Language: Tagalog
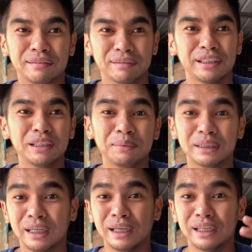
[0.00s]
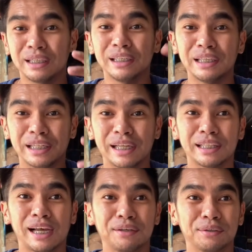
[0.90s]
Hindi naman sa naninira
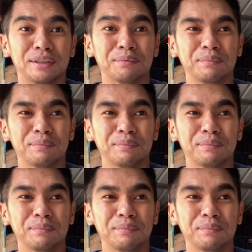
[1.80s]
tayo.